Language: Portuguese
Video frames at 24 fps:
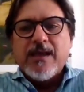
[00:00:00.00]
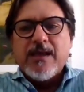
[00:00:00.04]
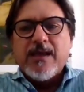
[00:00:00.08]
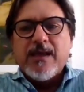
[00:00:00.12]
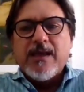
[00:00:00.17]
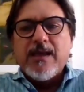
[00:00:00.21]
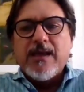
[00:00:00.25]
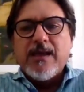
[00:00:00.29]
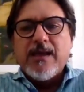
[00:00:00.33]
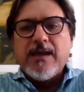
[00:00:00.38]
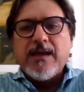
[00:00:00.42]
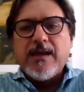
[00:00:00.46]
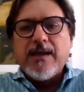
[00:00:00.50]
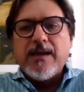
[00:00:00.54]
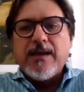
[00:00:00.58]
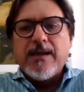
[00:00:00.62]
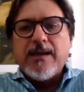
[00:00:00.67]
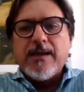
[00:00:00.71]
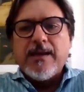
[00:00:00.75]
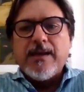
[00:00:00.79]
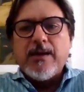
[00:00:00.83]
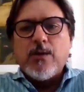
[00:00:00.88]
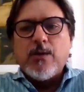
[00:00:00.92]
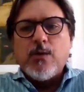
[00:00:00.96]

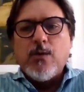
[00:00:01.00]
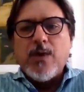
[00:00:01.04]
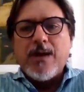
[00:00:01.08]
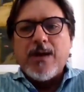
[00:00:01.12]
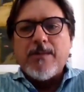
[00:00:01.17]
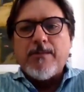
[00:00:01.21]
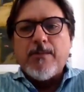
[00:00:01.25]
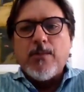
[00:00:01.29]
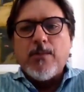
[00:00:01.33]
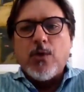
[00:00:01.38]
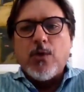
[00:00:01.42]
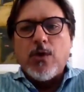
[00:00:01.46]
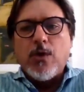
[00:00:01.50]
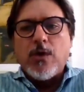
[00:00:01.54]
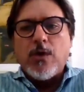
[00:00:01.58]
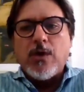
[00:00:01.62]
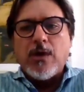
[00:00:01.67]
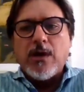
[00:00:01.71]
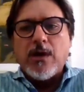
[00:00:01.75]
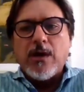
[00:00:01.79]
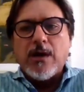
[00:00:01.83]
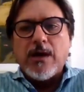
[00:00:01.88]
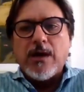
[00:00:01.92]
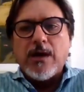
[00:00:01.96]
é o
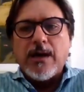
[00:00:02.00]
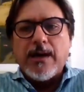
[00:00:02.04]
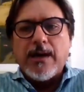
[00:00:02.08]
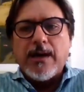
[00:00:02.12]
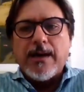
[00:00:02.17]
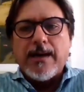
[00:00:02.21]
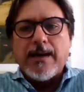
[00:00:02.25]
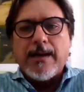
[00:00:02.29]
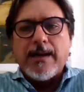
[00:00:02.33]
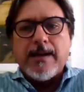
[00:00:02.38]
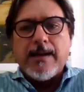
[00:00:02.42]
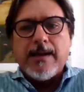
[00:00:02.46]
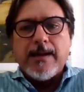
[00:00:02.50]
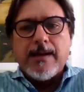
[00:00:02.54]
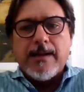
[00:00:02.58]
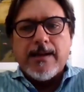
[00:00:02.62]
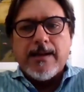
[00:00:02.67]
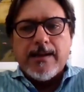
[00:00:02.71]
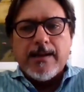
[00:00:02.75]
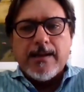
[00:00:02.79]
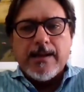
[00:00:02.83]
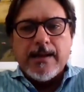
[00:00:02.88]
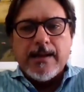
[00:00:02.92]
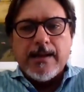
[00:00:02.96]
amor a,
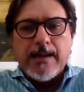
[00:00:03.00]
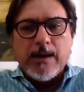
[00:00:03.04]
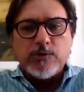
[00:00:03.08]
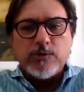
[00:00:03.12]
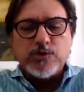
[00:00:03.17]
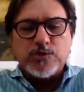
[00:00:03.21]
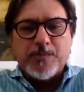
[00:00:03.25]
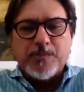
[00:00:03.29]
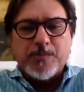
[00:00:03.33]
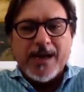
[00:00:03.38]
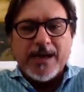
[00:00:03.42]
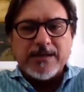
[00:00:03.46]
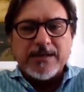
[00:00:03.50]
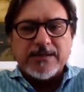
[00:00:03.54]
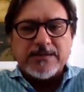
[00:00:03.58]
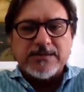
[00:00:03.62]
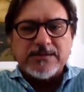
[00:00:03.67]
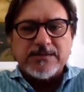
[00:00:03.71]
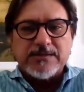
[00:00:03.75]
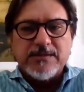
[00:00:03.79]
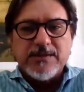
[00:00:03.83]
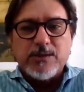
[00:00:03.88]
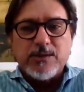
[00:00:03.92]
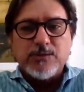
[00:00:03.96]
aos
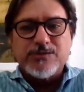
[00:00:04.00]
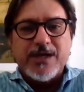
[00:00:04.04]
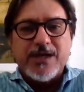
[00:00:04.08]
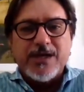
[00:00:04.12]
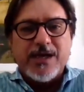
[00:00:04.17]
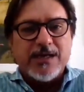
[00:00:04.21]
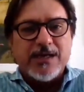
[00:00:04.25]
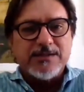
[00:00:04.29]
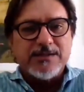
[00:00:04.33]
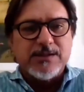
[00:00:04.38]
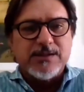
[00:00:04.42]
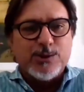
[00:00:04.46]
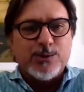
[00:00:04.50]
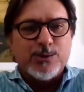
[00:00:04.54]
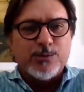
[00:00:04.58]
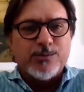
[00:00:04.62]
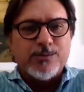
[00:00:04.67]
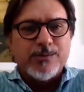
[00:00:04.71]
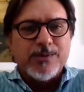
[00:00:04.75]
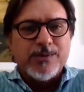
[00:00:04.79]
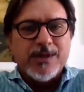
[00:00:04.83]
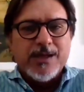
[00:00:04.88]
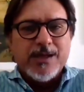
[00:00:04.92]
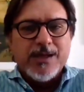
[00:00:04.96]
pais. Não sem
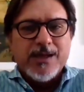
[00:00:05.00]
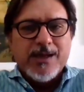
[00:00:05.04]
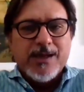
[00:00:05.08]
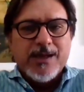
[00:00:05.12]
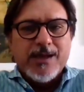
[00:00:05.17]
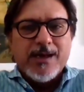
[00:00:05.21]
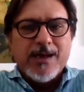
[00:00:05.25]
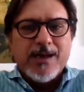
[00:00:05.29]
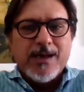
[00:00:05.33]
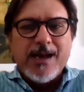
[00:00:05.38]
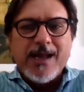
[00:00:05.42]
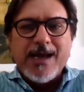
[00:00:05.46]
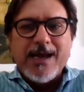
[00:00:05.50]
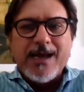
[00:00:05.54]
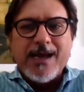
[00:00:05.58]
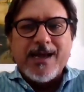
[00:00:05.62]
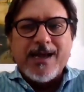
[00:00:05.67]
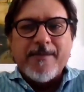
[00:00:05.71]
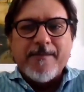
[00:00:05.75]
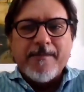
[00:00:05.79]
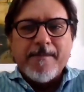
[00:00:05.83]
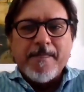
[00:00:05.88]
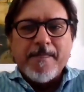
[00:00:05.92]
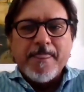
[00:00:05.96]
razão,
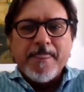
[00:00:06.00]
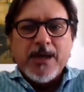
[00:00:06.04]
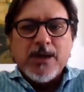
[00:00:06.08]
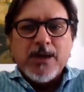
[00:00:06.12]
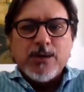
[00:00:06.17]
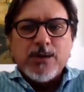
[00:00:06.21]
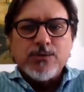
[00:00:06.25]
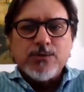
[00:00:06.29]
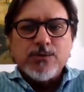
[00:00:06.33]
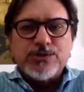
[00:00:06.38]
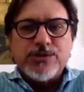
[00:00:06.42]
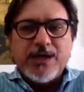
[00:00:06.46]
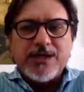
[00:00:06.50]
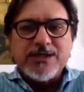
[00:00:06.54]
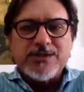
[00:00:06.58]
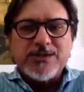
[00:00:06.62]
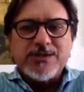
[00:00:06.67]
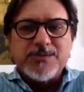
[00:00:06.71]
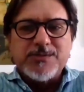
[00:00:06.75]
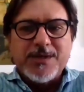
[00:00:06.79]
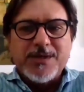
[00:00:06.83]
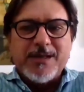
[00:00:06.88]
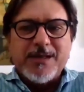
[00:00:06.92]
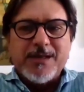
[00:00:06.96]
lá nos Dez
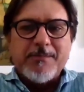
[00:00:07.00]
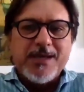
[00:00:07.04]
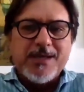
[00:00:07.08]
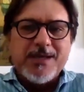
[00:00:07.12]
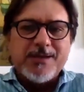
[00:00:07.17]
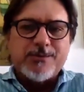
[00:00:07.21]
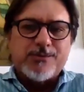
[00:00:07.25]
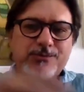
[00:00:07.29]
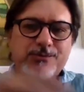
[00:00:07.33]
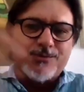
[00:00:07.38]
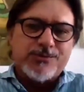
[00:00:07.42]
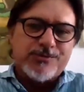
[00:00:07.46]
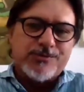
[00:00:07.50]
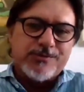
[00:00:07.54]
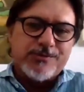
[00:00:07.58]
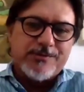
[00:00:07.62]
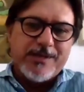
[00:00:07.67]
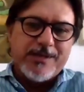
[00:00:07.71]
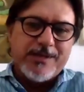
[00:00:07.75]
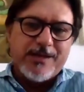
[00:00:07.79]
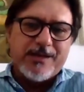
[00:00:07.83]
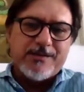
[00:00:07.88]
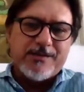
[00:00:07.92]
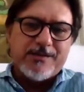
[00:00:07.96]
Mandamentos
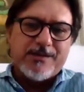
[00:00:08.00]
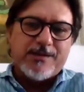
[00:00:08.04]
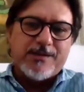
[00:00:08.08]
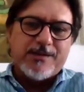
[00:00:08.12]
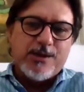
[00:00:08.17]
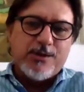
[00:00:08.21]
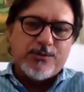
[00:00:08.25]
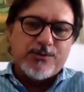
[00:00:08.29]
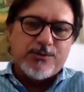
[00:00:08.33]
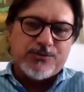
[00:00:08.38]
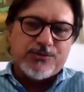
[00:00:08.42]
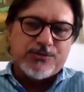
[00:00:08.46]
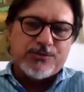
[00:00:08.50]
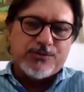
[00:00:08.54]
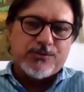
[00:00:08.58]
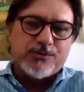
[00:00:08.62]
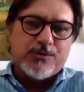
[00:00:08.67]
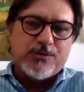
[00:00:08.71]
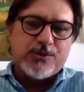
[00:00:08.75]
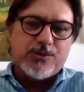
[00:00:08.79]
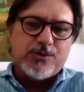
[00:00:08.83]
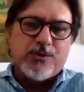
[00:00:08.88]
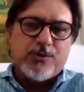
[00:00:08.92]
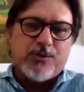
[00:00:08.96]
da Lei de Deus,
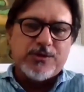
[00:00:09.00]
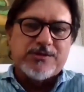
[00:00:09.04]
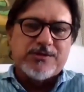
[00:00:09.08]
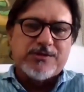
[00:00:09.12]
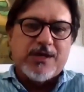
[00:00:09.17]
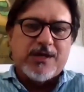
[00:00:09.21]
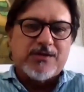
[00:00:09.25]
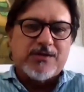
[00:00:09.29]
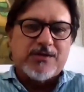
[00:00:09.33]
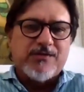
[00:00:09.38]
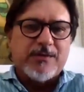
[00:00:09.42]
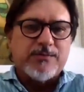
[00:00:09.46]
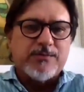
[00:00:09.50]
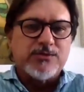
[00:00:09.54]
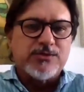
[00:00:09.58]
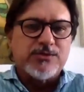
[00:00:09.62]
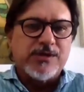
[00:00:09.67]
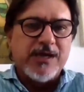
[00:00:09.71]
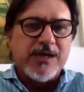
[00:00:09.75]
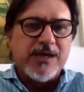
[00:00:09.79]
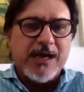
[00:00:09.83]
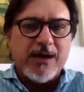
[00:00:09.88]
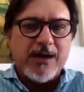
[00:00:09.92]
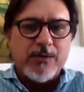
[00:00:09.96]
quando Moisés vai
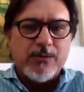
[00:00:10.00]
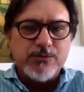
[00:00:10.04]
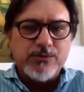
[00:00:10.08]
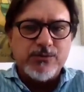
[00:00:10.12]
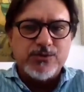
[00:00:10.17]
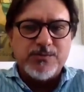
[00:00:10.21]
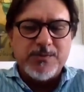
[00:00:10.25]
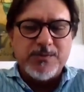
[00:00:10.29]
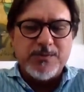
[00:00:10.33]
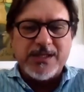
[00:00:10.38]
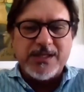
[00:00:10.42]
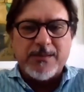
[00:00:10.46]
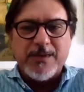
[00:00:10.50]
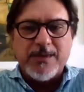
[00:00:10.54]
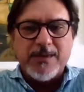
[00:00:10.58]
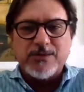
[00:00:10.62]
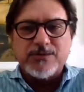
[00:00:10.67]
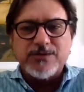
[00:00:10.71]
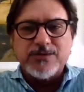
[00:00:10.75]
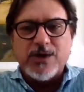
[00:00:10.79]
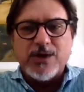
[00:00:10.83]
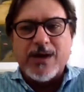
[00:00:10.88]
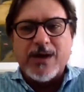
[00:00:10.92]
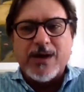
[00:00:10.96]
buscar, um dos
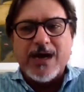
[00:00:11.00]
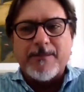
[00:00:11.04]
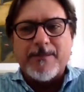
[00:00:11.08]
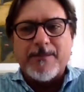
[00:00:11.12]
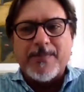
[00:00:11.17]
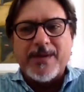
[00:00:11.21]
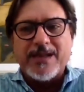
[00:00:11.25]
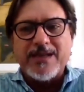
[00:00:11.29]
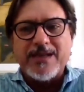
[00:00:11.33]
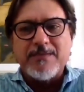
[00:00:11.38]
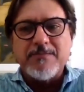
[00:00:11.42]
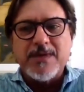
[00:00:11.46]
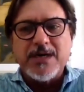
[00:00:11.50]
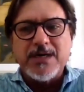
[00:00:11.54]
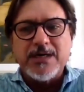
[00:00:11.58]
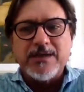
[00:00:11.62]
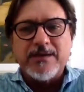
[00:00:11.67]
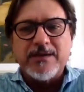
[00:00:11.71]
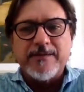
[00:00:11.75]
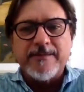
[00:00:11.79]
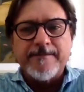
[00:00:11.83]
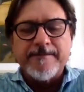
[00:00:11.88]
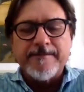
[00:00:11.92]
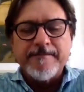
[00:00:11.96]
mandamentos é honrar pai e mãe.